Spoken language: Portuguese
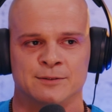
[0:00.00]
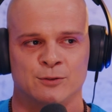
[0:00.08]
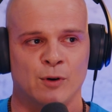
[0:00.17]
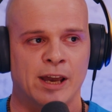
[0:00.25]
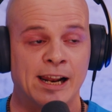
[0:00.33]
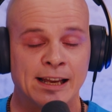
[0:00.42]

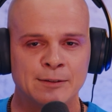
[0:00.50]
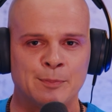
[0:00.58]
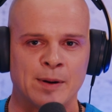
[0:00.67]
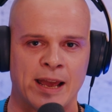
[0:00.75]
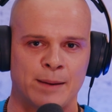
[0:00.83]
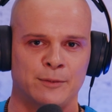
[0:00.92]
um grande
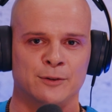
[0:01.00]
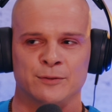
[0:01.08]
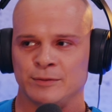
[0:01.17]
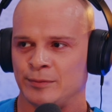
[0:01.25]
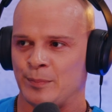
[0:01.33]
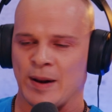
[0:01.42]

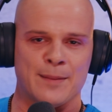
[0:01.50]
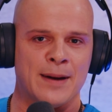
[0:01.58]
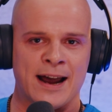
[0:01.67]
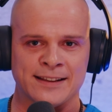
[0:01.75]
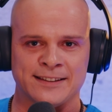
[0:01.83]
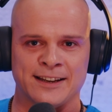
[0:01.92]
prémio para a
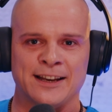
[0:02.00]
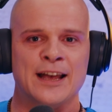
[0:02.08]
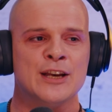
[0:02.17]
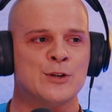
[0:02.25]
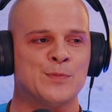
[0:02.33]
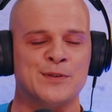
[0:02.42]
Marta,
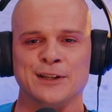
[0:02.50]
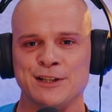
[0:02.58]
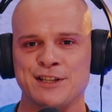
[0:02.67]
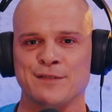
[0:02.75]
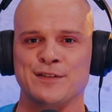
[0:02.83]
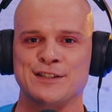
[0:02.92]

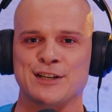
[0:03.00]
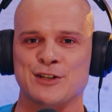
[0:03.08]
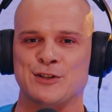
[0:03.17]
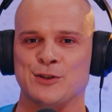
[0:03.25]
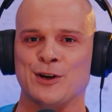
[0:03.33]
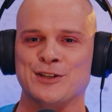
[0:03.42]
especialista em fazer sons